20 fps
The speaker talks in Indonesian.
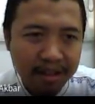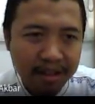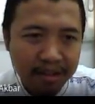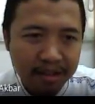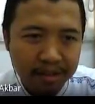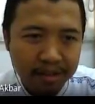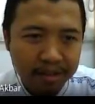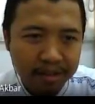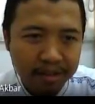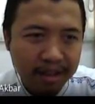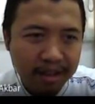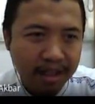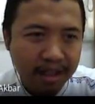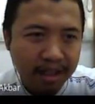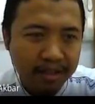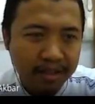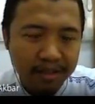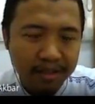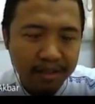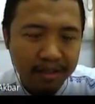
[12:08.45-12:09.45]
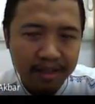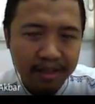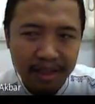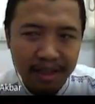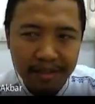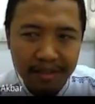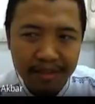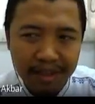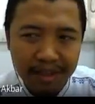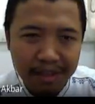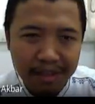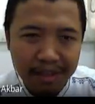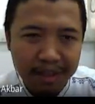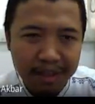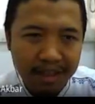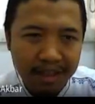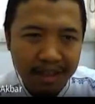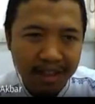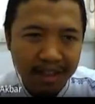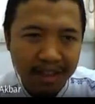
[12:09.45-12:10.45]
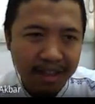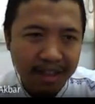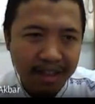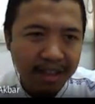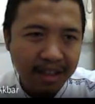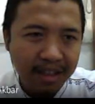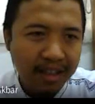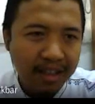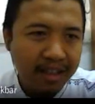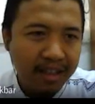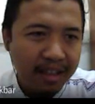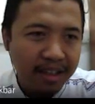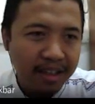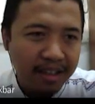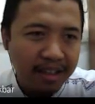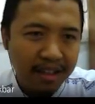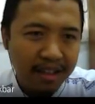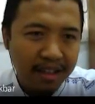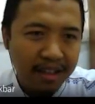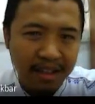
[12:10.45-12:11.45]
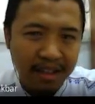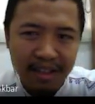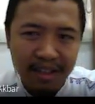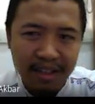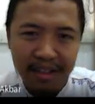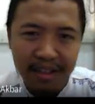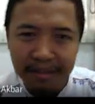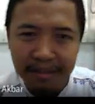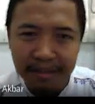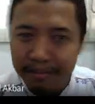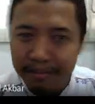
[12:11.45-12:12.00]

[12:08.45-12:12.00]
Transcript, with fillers: Urut ya, urut dari variabel yang uh,